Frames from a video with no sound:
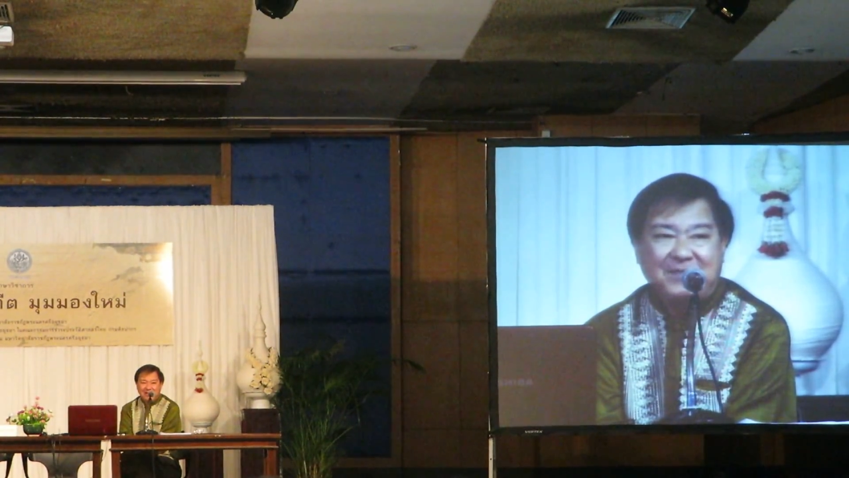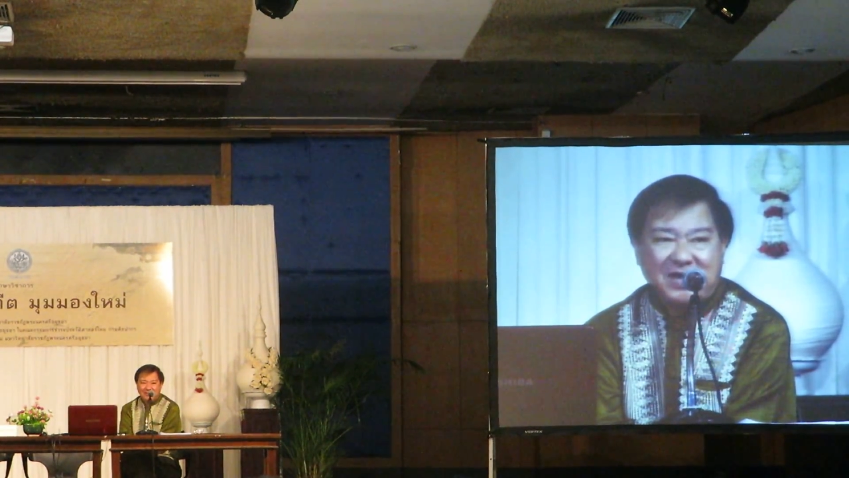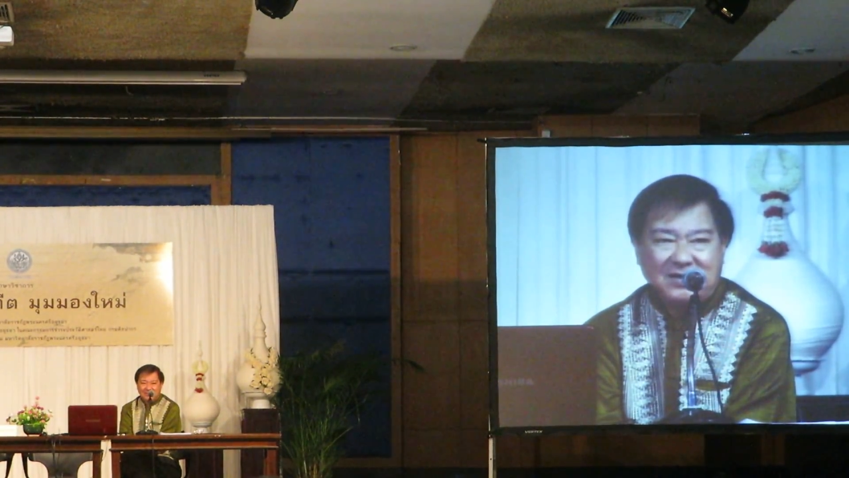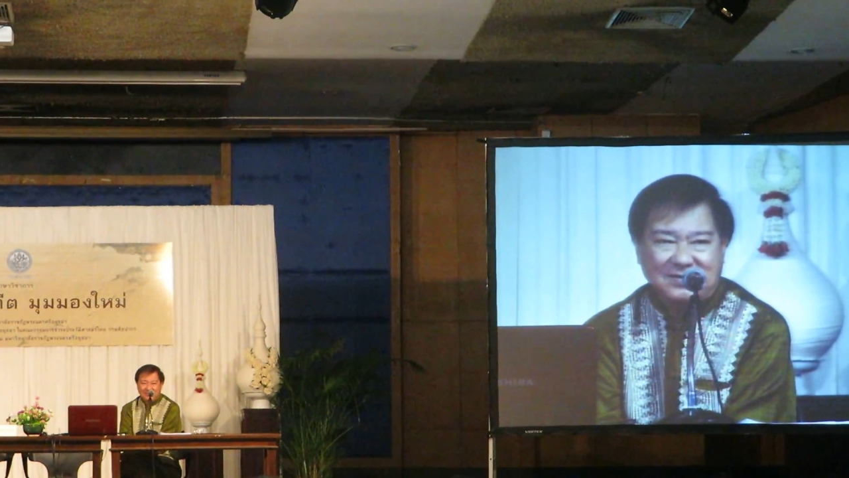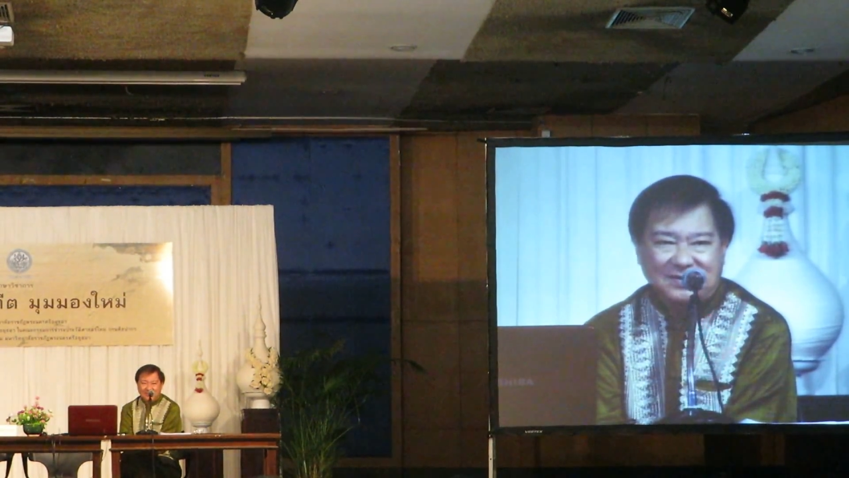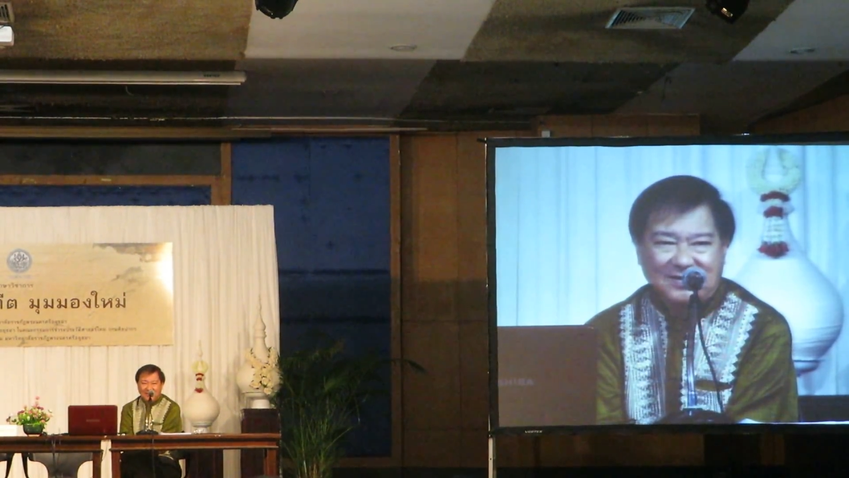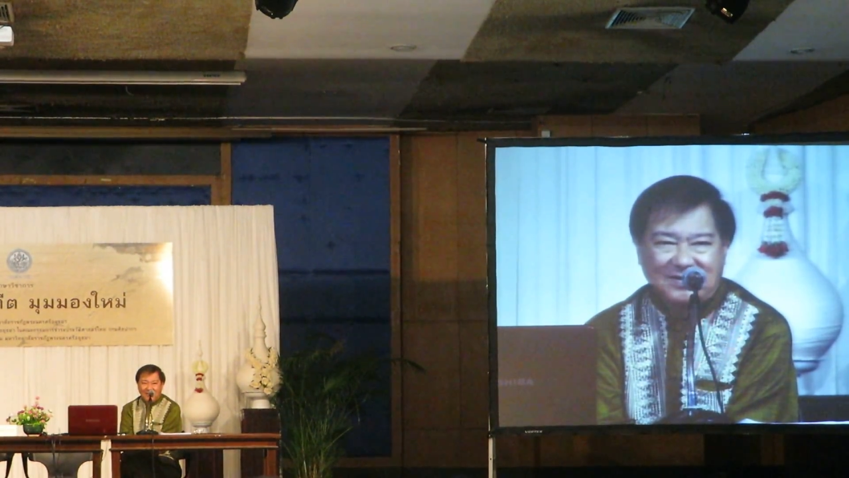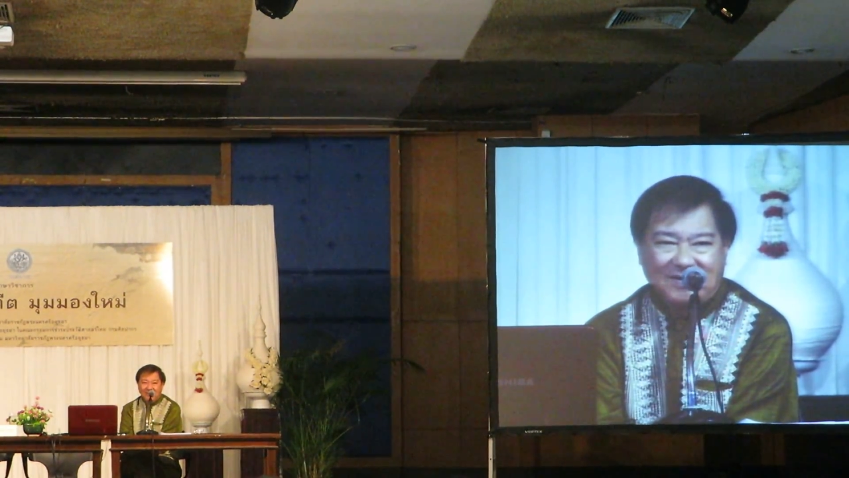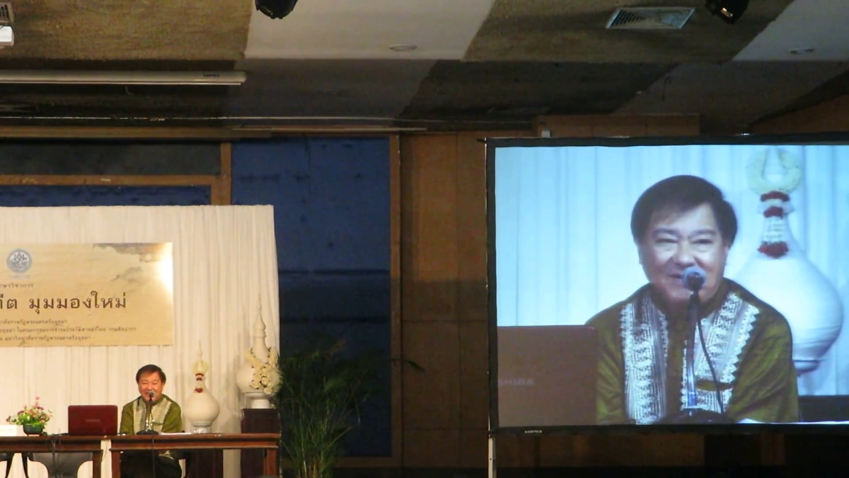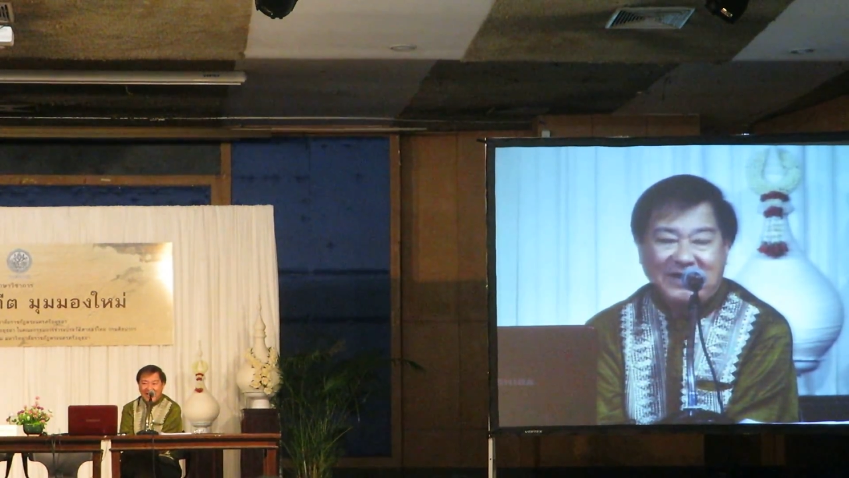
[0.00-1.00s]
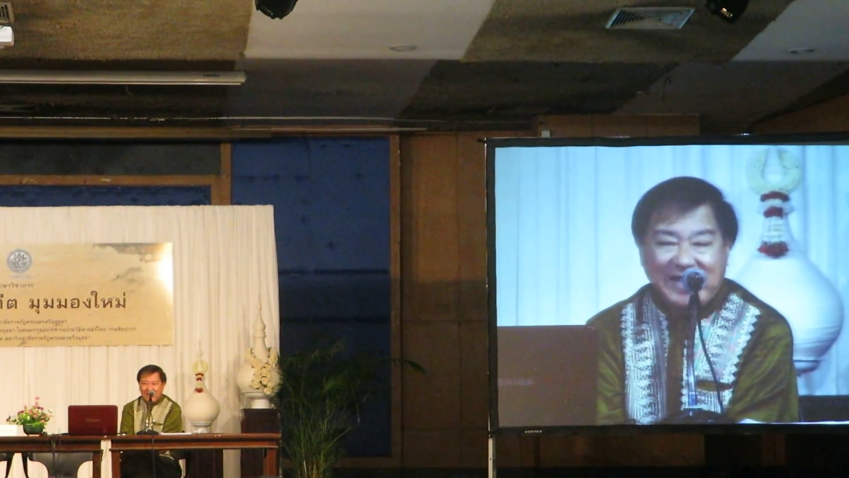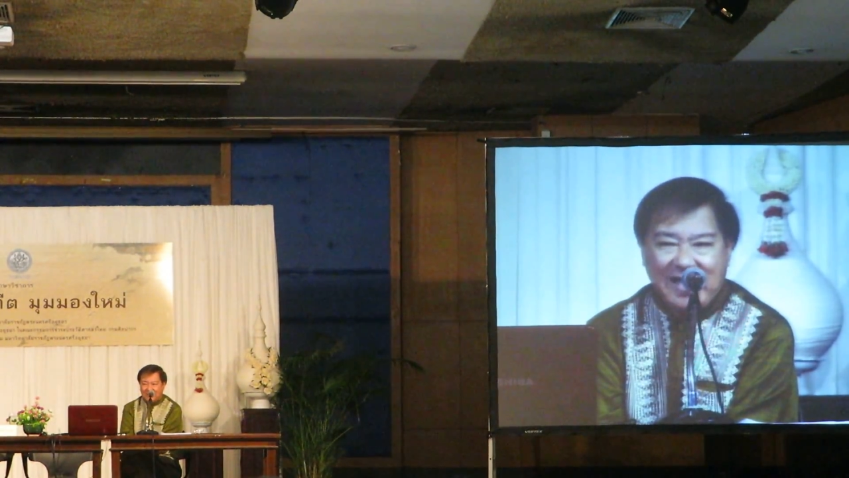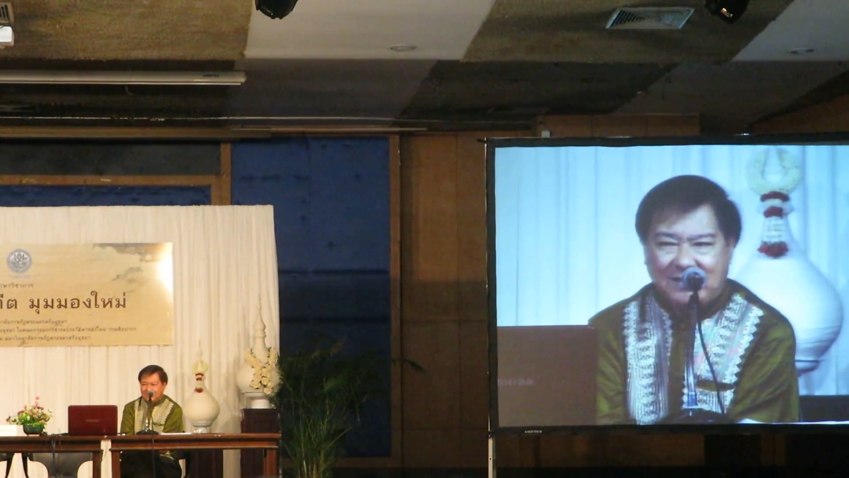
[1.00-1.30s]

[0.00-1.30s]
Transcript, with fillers: บ้างห้องนี้